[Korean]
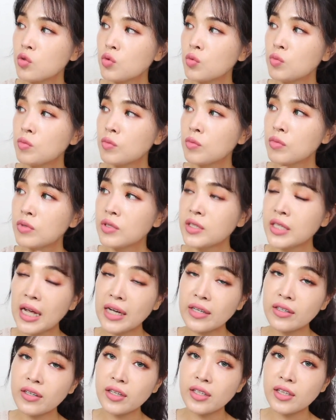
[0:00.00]
좀
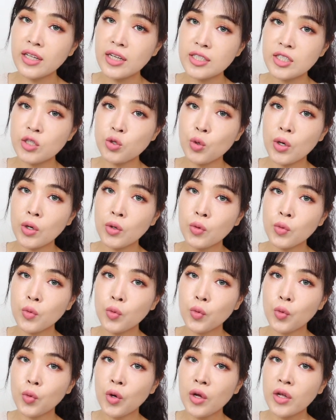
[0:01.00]
자극이 되지도
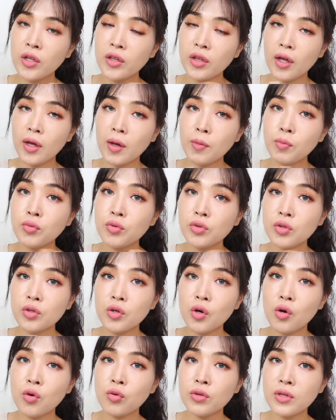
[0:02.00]
않고 되게
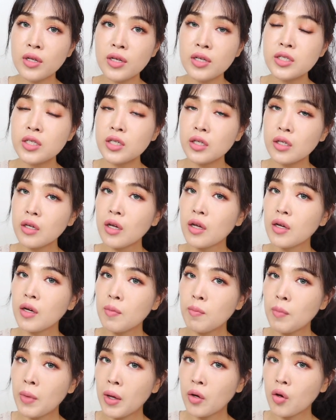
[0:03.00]
부드러운데 쉽게
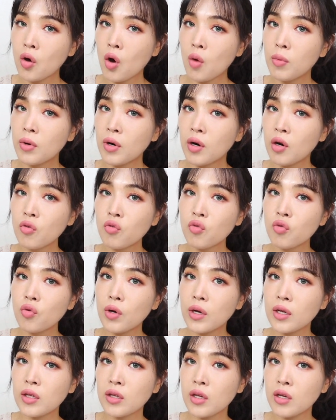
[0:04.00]
립 메이크업을 할
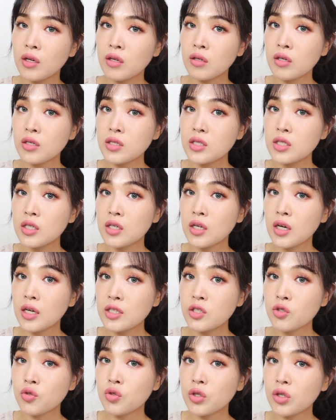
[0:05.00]
수가 있다는 특징을
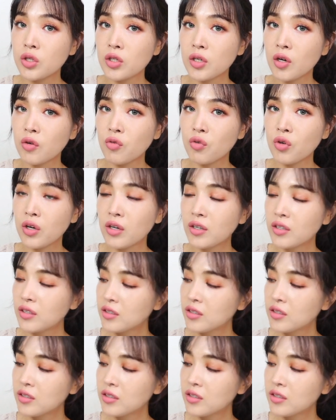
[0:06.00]
가지고 있더라고요.